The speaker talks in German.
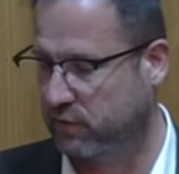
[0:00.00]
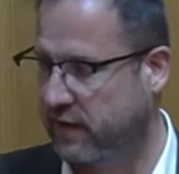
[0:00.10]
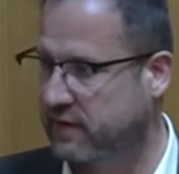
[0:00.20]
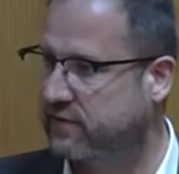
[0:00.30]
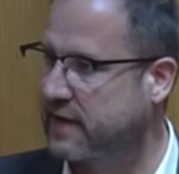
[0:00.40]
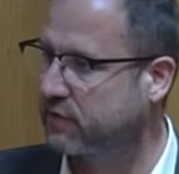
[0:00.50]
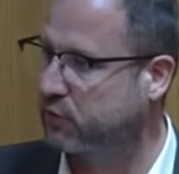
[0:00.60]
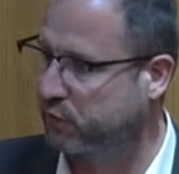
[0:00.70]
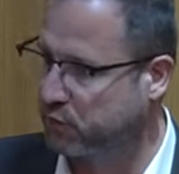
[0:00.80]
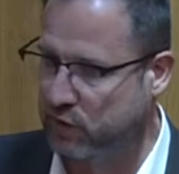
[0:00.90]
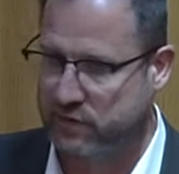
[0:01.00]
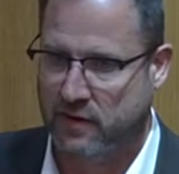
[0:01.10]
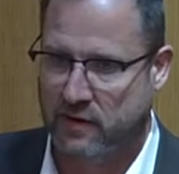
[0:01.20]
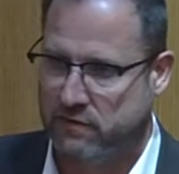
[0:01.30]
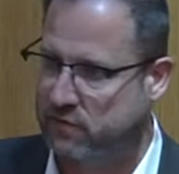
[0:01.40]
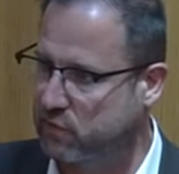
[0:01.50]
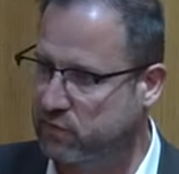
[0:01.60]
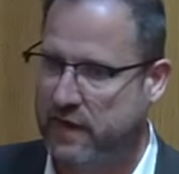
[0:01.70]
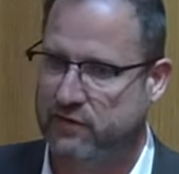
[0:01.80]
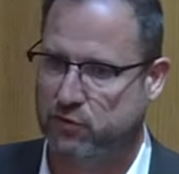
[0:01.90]
Und wenn das dazu führt, dass rund
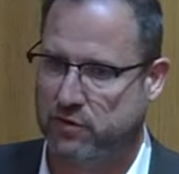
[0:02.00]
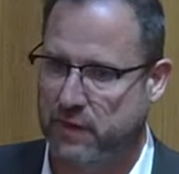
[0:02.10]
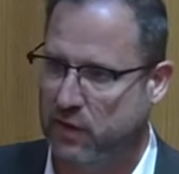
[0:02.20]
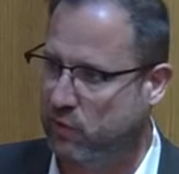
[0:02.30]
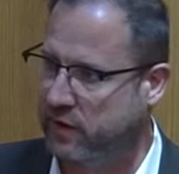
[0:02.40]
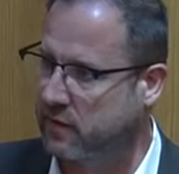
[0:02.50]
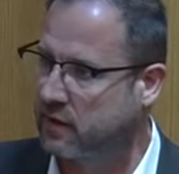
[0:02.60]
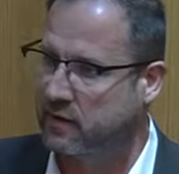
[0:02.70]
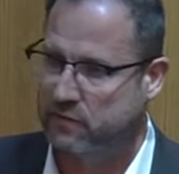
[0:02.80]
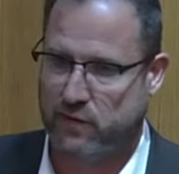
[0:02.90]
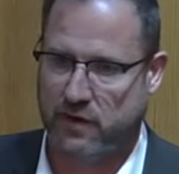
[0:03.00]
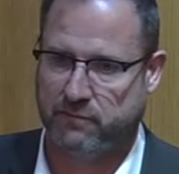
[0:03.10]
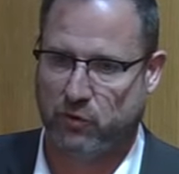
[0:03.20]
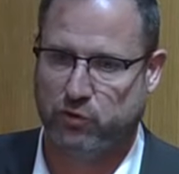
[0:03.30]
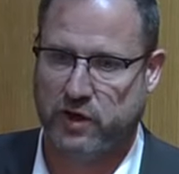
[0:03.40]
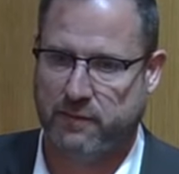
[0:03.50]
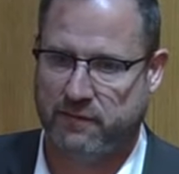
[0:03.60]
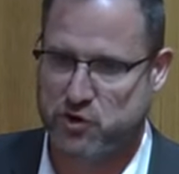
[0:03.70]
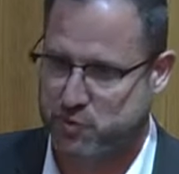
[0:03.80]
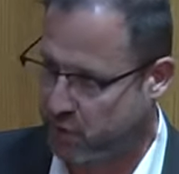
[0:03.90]
600 Millionen zu einem Unternehmen
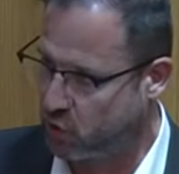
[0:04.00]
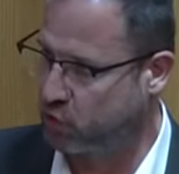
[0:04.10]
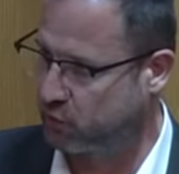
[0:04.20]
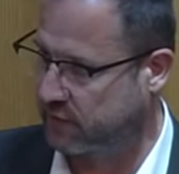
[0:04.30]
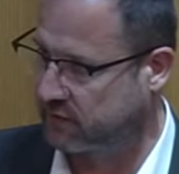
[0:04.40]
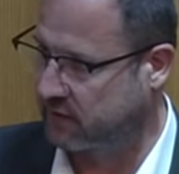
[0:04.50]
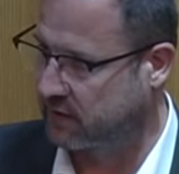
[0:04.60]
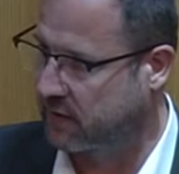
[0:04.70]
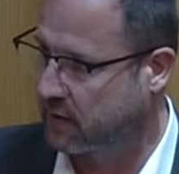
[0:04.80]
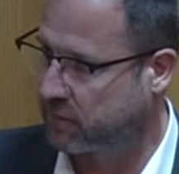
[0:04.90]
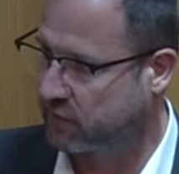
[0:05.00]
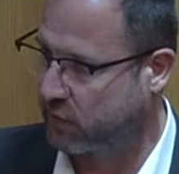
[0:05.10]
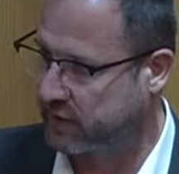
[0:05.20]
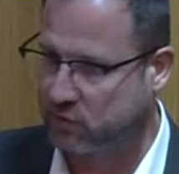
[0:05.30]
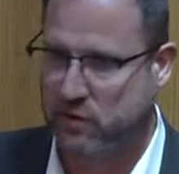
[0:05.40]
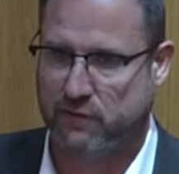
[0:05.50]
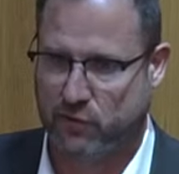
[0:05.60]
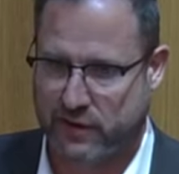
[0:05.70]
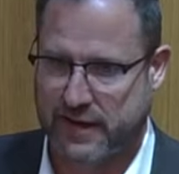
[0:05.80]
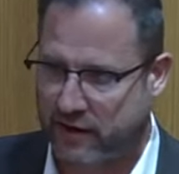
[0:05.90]
versprochen worden sind, bis heute dort aber
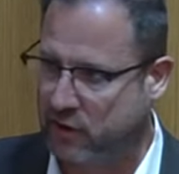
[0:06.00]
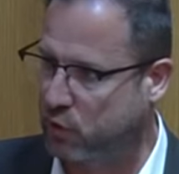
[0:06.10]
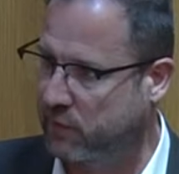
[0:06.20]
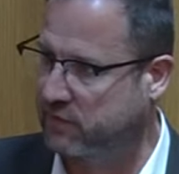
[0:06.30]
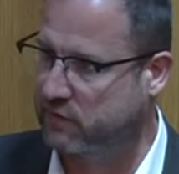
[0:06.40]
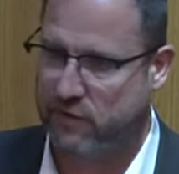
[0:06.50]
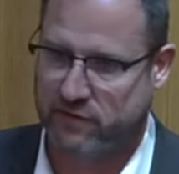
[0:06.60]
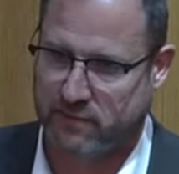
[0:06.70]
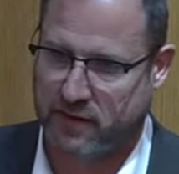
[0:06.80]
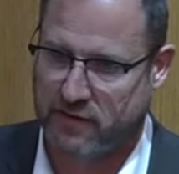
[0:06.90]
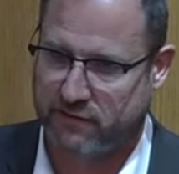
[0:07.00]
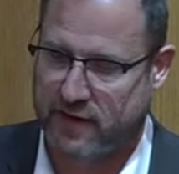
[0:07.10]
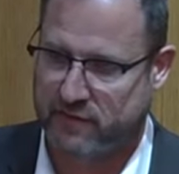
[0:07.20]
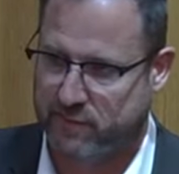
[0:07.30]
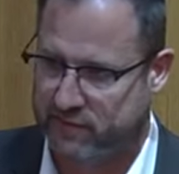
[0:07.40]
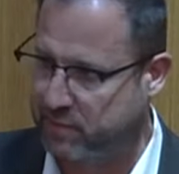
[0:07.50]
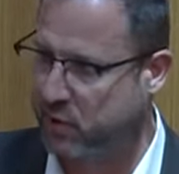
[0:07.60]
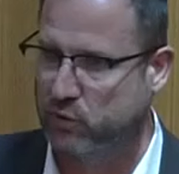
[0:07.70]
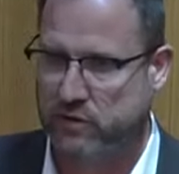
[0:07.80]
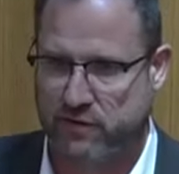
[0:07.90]
noch nicht angekommen sind, weil es nämlich Ihr Finanzminister
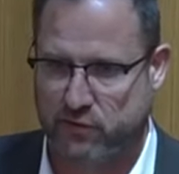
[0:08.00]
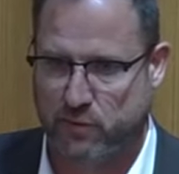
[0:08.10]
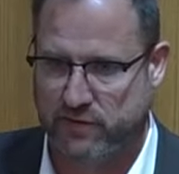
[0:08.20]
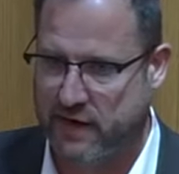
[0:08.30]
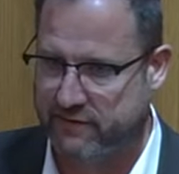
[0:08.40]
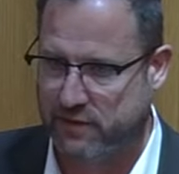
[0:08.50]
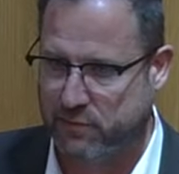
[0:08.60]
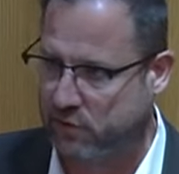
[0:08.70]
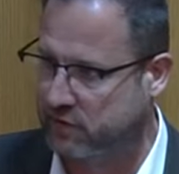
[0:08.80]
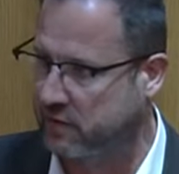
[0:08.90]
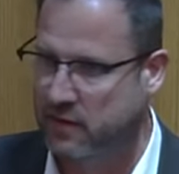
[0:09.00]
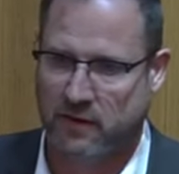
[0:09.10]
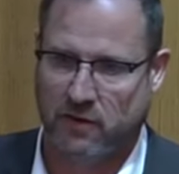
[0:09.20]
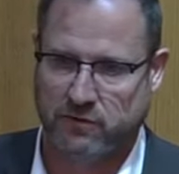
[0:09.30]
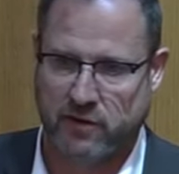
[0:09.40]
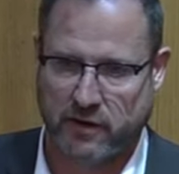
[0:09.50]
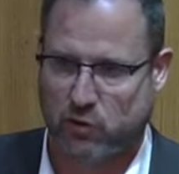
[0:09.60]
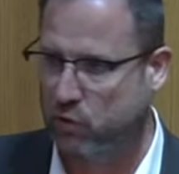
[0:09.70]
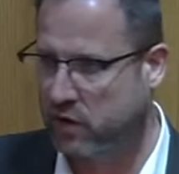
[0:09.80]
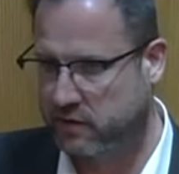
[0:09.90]
Brunner, der jetzt Kommissar werden möchte, und der Herr
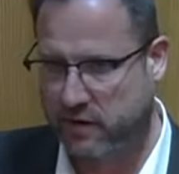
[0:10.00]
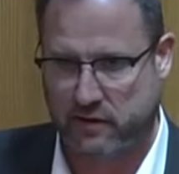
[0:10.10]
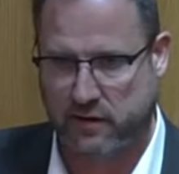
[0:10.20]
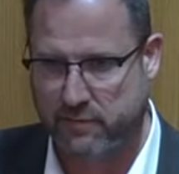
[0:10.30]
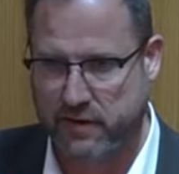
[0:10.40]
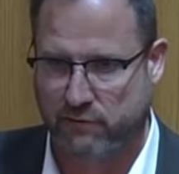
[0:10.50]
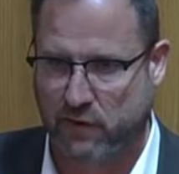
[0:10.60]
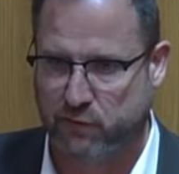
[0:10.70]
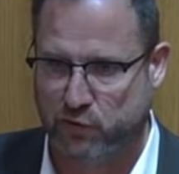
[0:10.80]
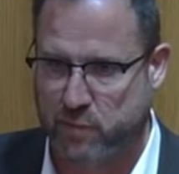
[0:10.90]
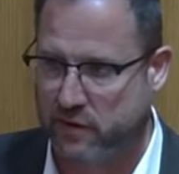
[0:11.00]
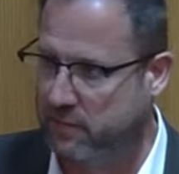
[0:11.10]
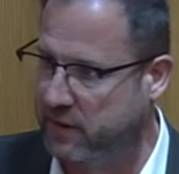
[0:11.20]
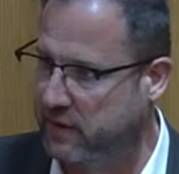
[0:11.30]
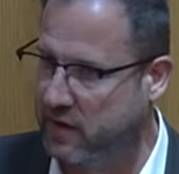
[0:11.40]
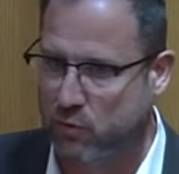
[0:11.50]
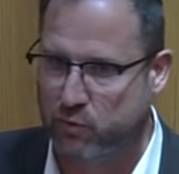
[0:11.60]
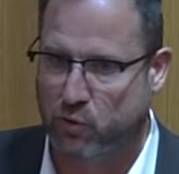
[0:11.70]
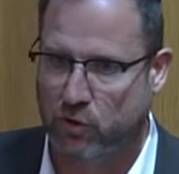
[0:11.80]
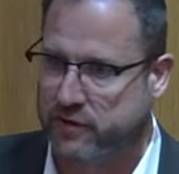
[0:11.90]
Kogler, der halt lieber in irgendwelchen Fußballkabinen
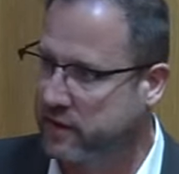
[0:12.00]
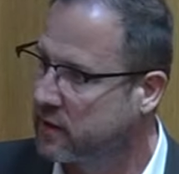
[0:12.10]
herumkugelt, ja,